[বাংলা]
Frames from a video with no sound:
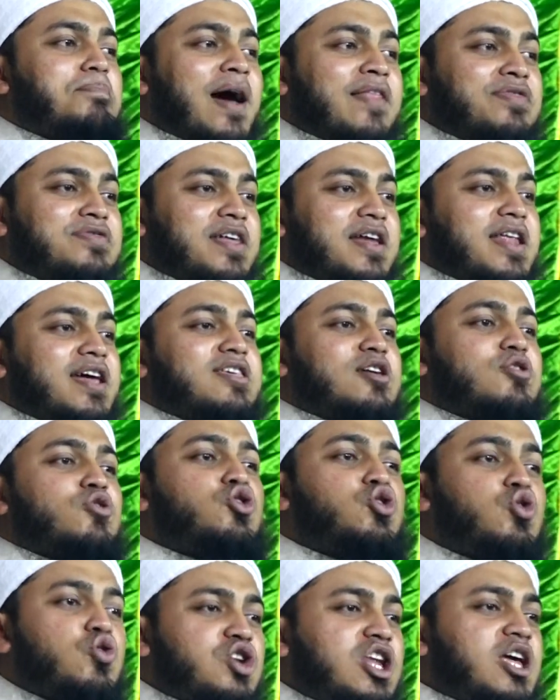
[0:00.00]
বান্দারা যেন
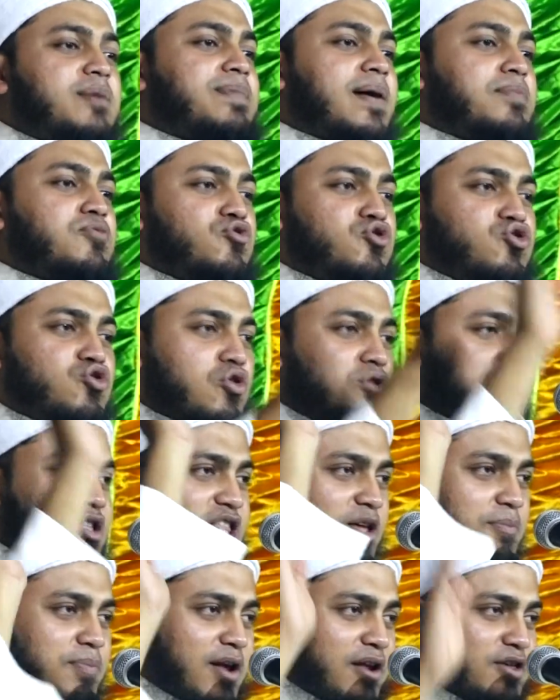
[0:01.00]
সঠিকভাবে উত্তর
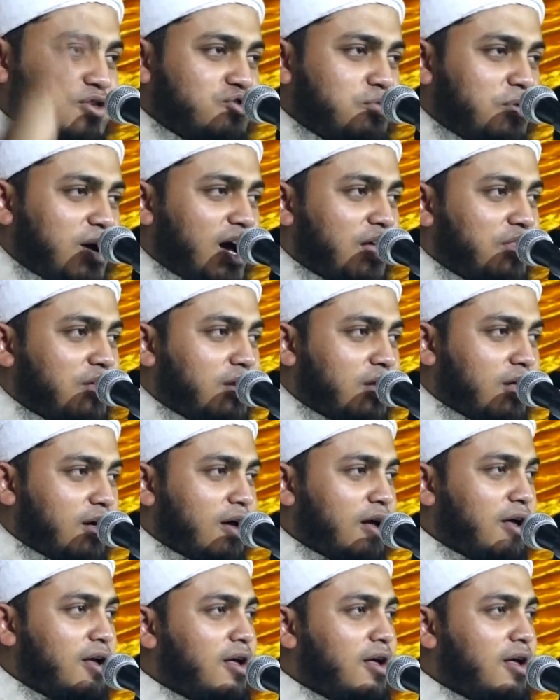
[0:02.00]
দিতে পারে সুবাহ আল্লাহ